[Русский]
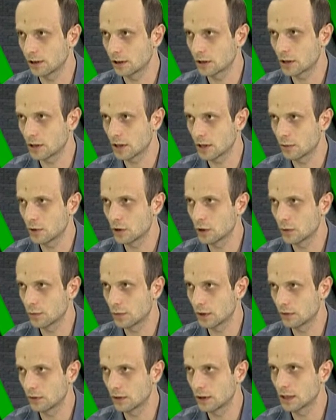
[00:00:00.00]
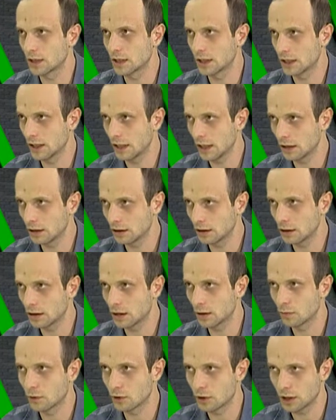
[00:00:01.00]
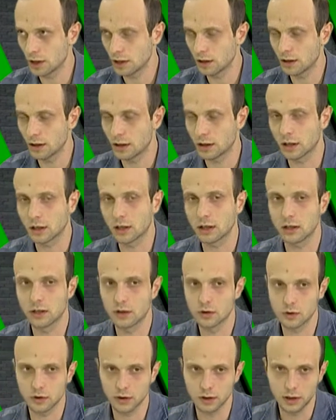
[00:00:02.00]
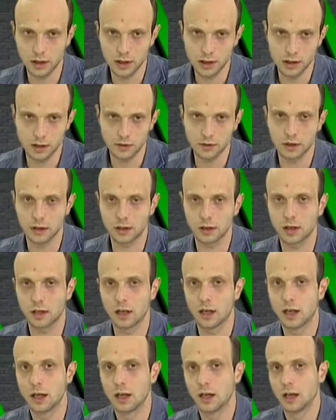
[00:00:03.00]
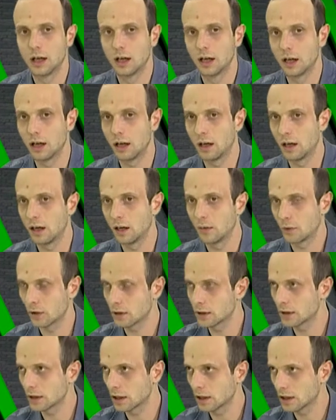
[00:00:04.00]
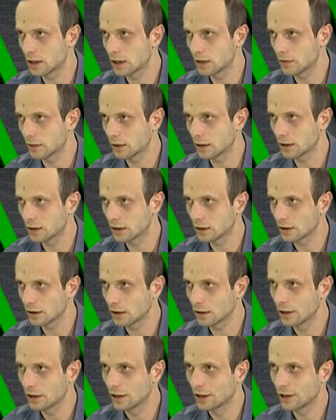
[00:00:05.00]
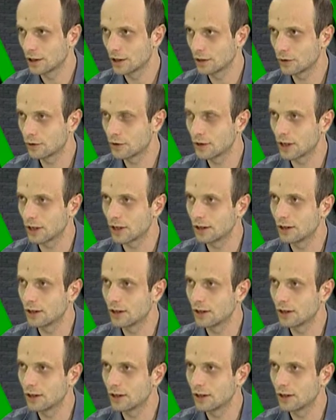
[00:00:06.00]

Так же самое еще проводятся тренинги, обучение, угу. как и для журналистов, как для а, просто активных. Опять же, давайте конкретно, людей.